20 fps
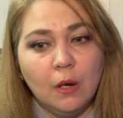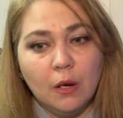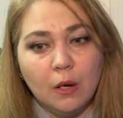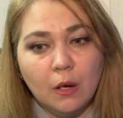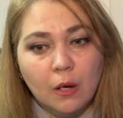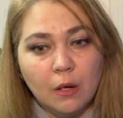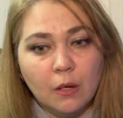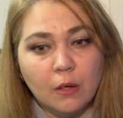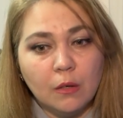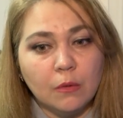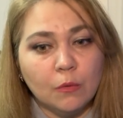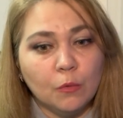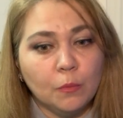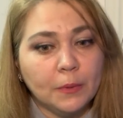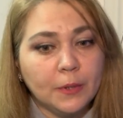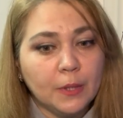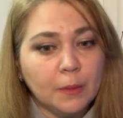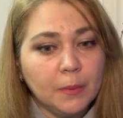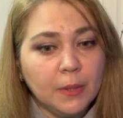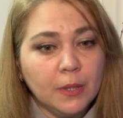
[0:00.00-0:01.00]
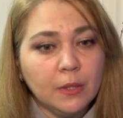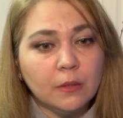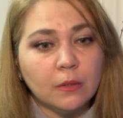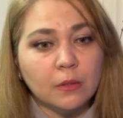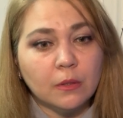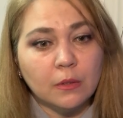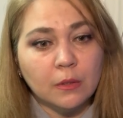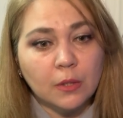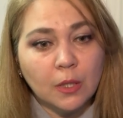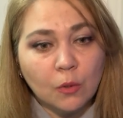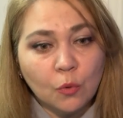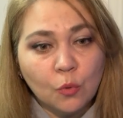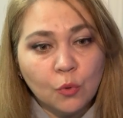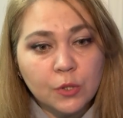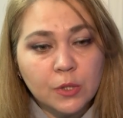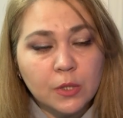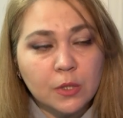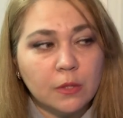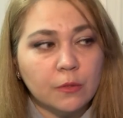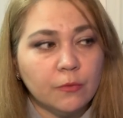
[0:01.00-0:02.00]
а, употребление
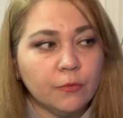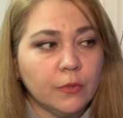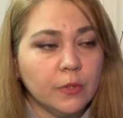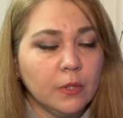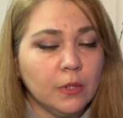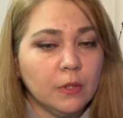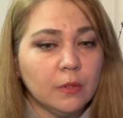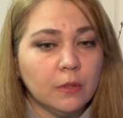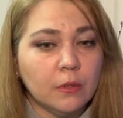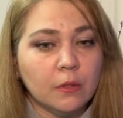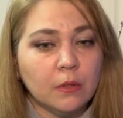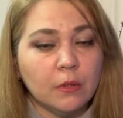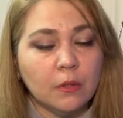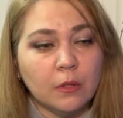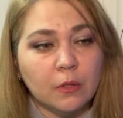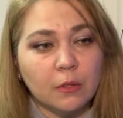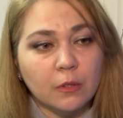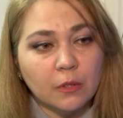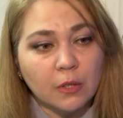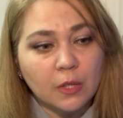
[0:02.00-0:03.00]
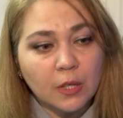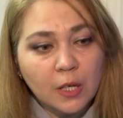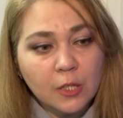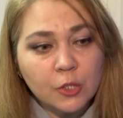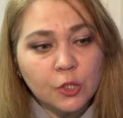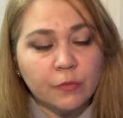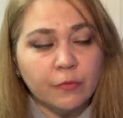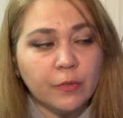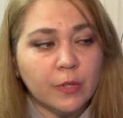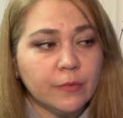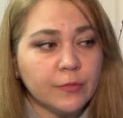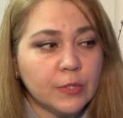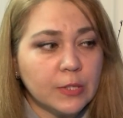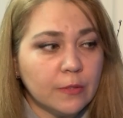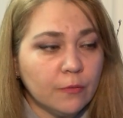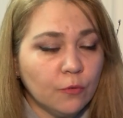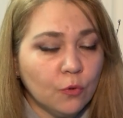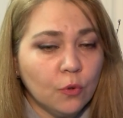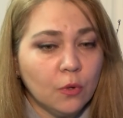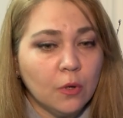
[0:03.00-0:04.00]
наркотиков или а, кражи,
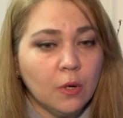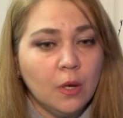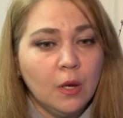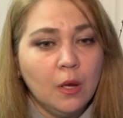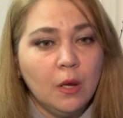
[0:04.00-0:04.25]
воровство,